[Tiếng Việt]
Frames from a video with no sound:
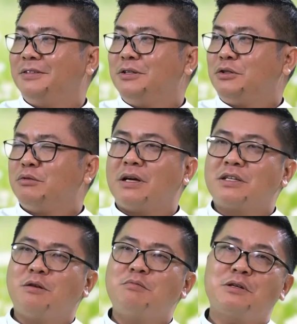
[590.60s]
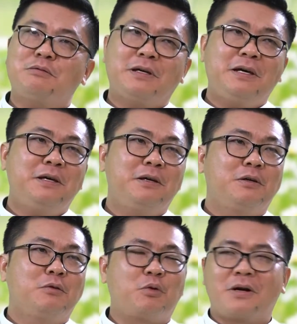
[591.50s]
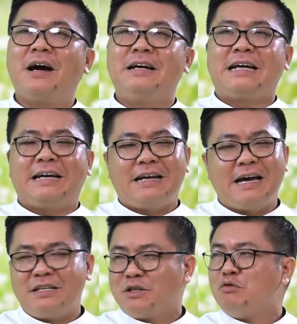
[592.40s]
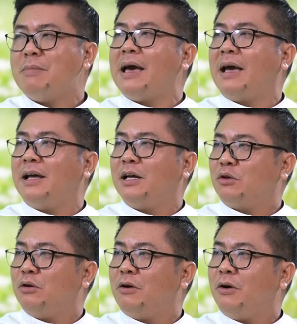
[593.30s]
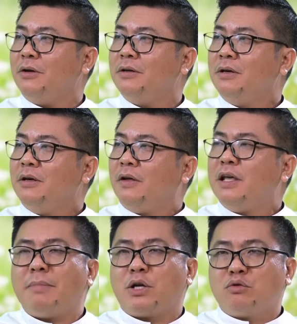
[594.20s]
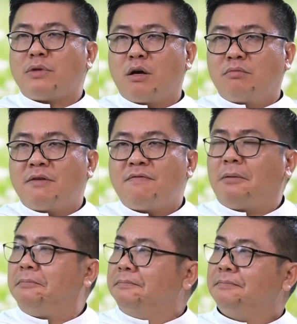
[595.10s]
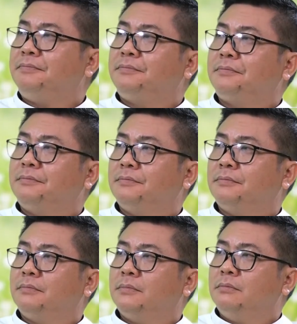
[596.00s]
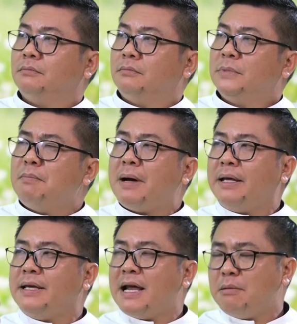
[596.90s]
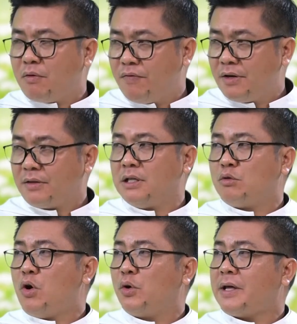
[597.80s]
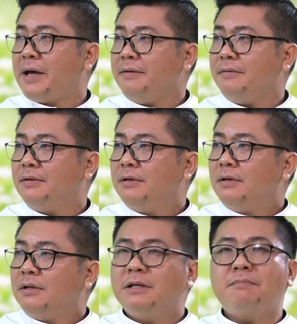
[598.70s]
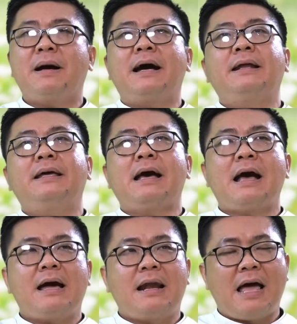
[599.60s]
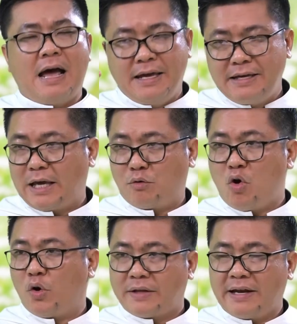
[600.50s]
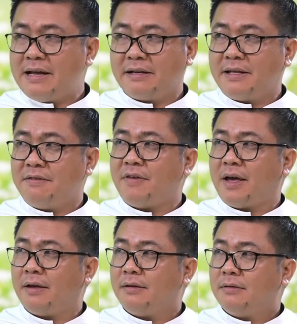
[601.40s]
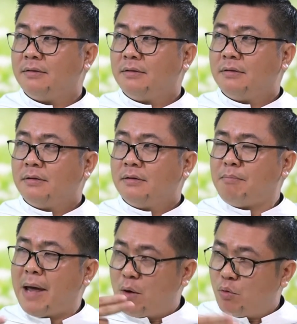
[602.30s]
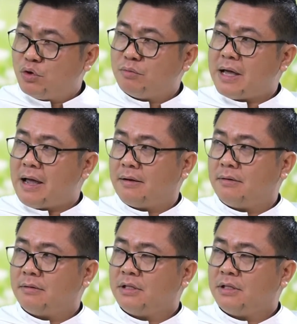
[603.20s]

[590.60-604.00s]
chúng ta sống trong cái cuộc đời này đầy dâu bể đầy tội lỗi nhưng mà chúng ta không thất vọng Đức Maria là một phần tử của hội thánh Đức Maria là hình ảnh của hội thánh đang tiến về mẹ của chúng ta Đức